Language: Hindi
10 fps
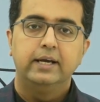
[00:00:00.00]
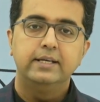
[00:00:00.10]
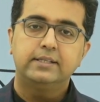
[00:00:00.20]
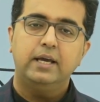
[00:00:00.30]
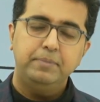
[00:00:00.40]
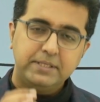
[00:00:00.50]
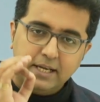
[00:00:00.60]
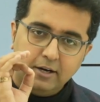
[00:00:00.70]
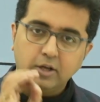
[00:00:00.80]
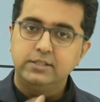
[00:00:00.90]
इसके
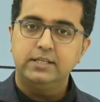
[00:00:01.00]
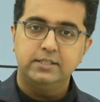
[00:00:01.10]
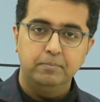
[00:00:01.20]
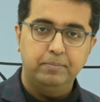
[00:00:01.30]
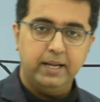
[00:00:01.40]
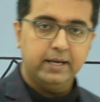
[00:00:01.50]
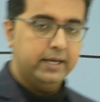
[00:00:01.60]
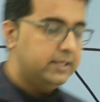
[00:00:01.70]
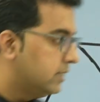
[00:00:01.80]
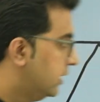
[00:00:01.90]
पीछे लॉजिक सिंपल है
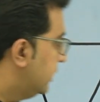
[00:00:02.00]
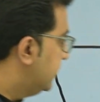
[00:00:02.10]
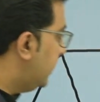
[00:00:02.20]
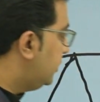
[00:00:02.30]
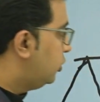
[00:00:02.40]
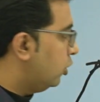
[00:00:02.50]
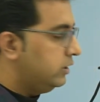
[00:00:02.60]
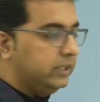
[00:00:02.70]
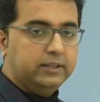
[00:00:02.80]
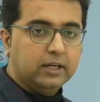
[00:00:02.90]
गाइस ये दो
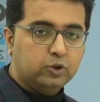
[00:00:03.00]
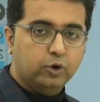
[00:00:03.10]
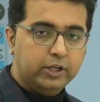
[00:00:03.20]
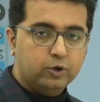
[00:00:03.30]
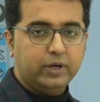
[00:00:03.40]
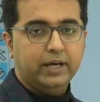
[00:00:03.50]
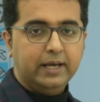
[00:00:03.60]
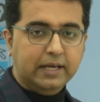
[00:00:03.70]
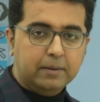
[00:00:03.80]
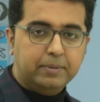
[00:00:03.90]
दिन तक थोड़ी रुके
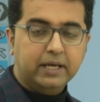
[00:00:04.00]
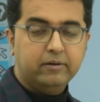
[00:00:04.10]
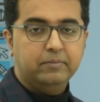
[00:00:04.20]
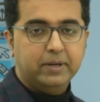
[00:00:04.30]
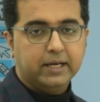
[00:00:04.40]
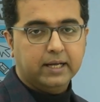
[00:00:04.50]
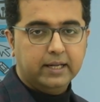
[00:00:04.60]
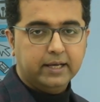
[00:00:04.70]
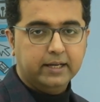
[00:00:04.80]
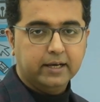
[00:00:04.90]
रहेंगे ब्रेक इवन पे
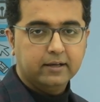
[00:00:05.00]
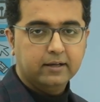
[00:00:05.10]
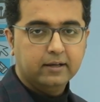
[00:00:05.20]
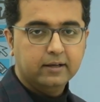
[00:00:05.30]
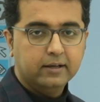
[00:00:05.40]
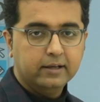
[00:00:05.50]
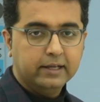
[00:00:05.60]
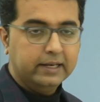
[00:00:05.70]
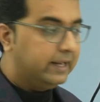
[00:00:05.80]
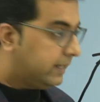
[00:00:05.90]
निकलने के लिए
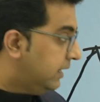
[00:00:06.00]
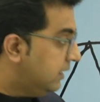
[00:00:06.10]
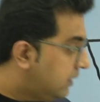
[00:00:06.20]
लेकिन